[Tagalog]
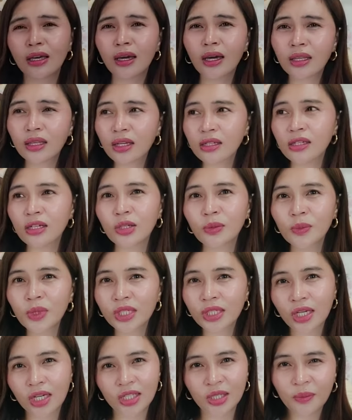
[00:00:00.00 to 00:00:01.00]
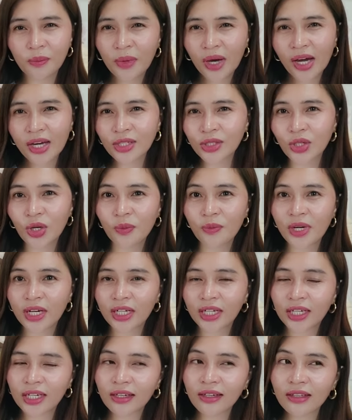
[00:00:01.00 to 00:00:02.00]
Kahit nasa loob lang tayo ng bahay,
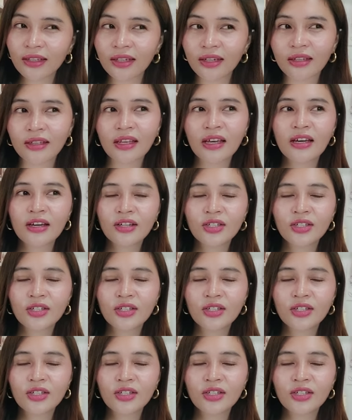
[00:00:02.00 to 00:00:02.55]
sobrang init.